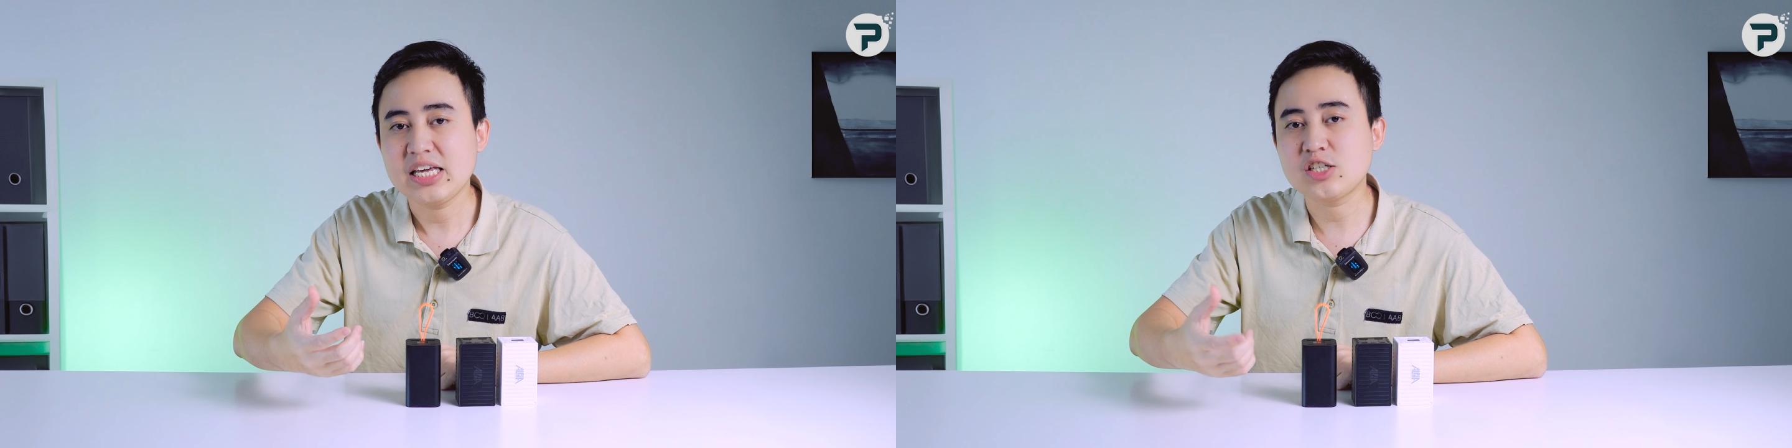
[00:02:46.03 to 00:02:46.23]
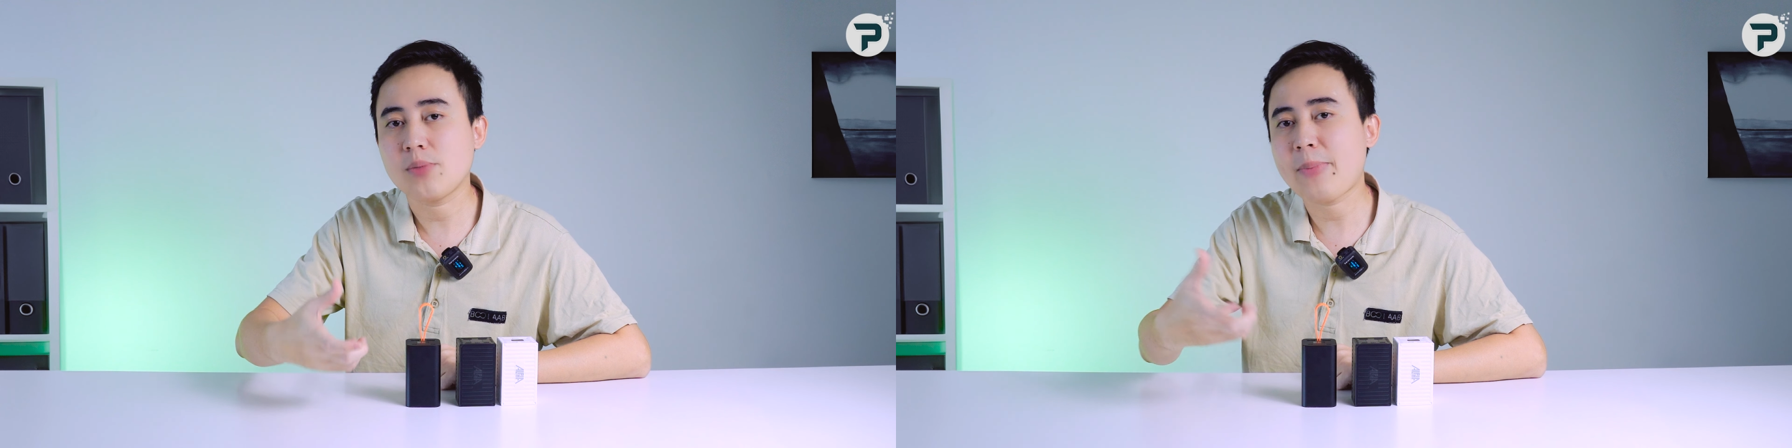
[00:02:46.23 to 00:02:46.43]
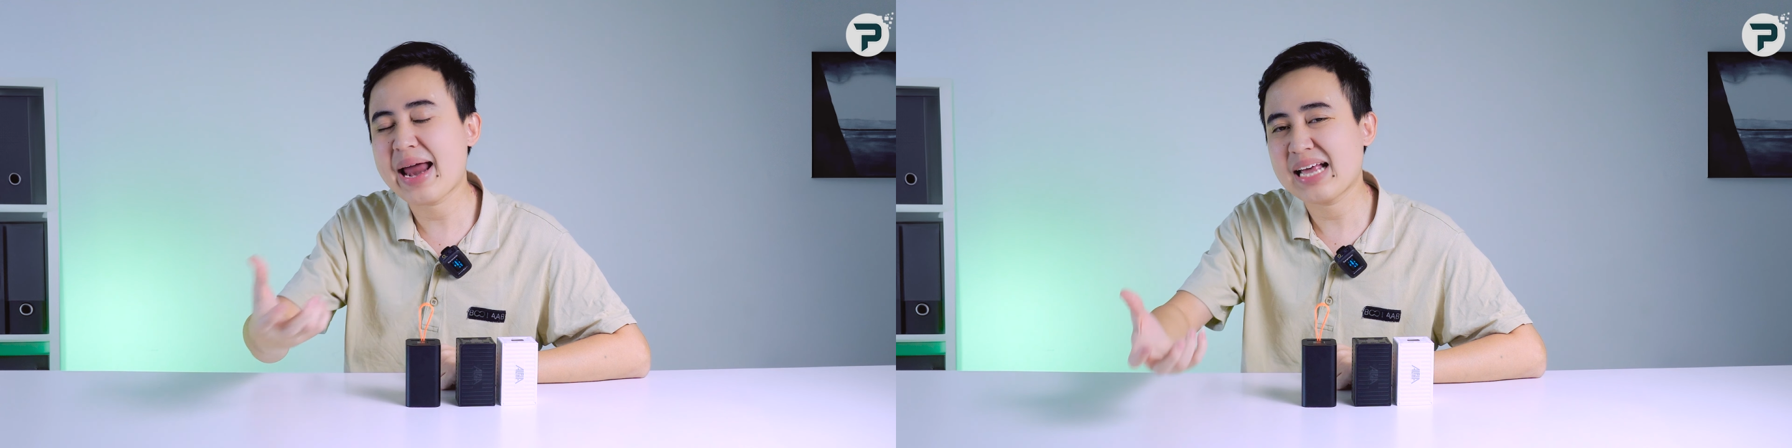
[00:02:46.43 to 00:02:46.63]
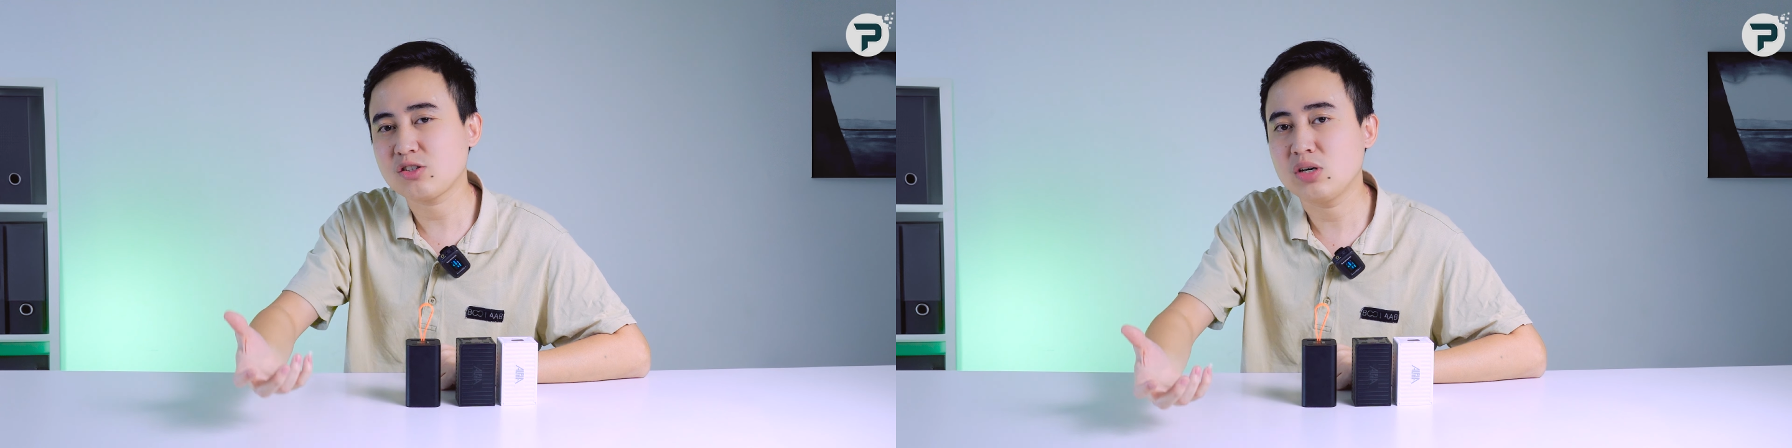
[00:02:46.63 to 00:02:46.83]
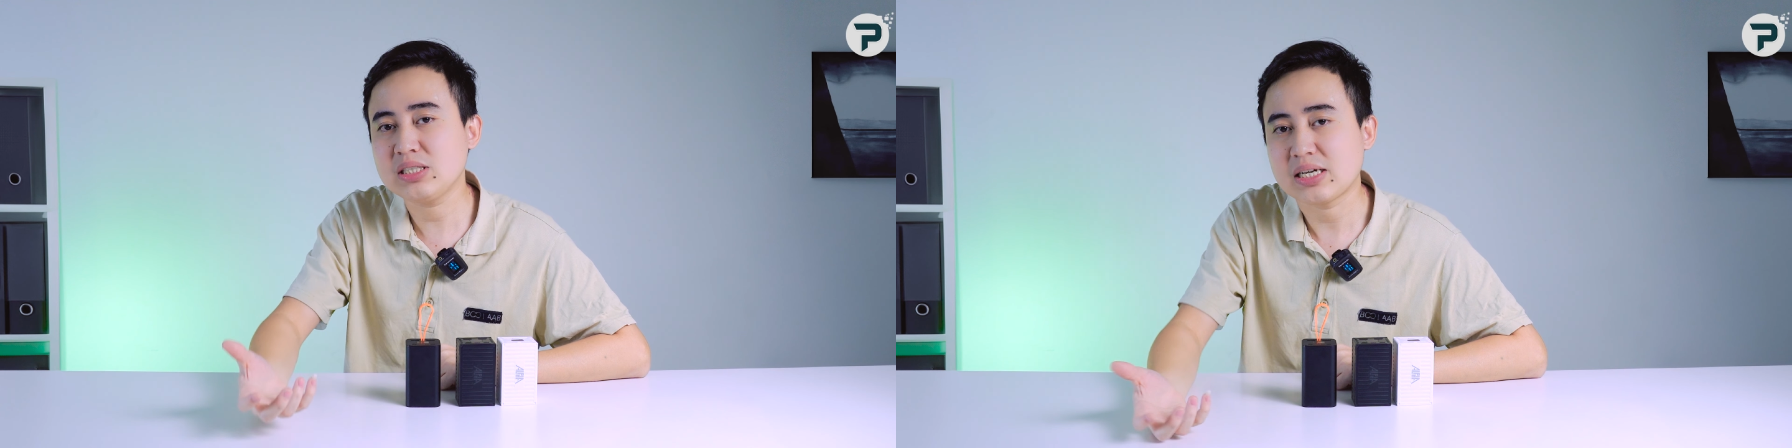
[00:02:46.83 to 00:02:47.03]
thì do
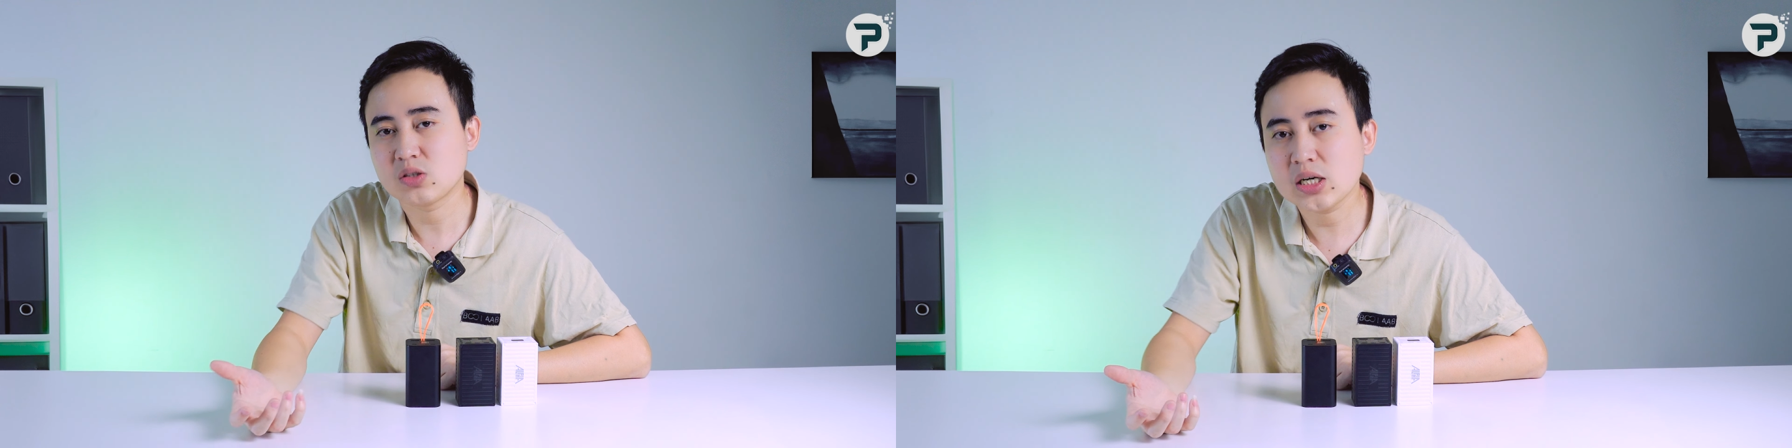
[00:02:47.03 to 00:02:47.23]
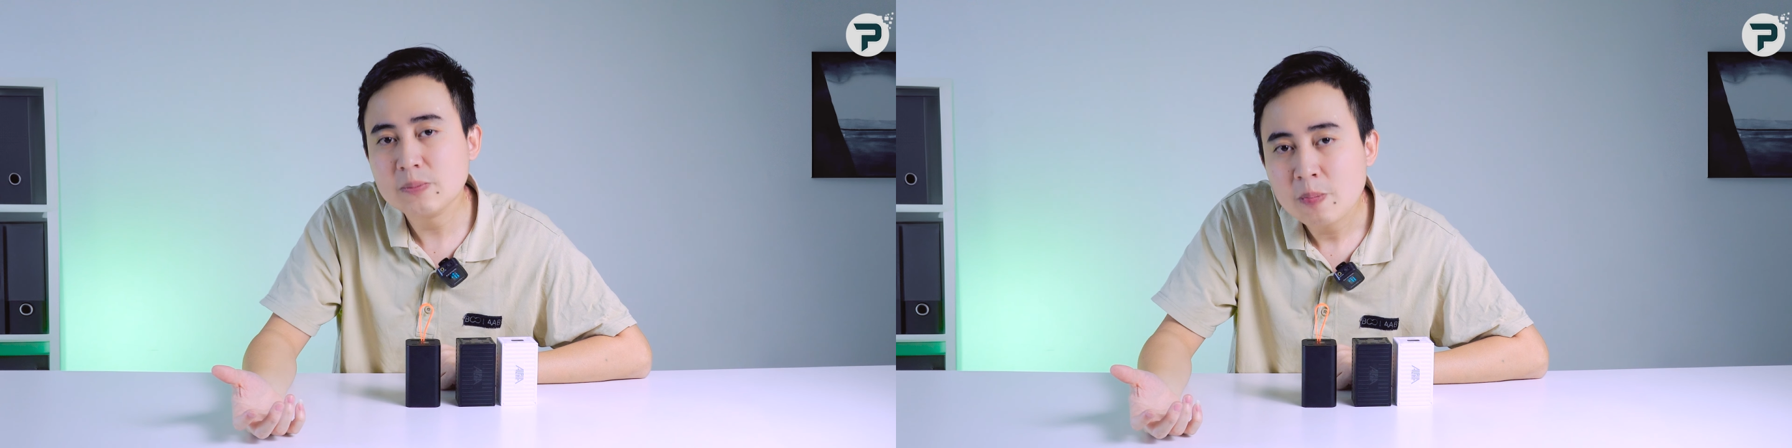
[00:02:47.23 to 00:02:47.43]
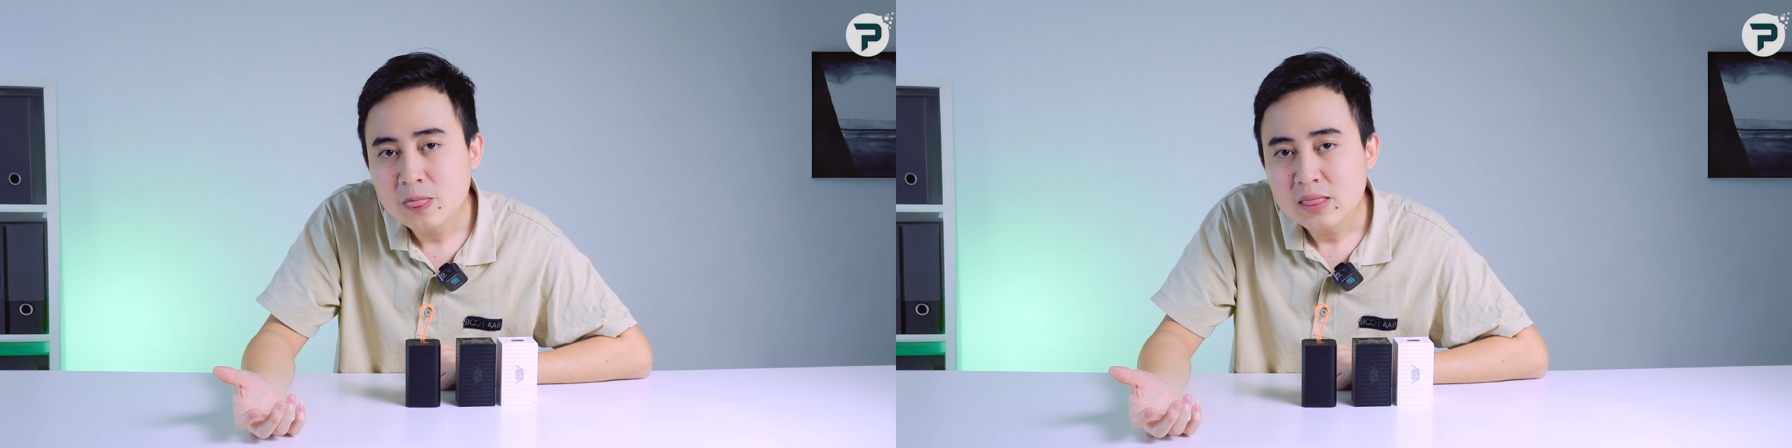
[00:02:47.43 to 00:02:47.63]
Panasonic sản xuất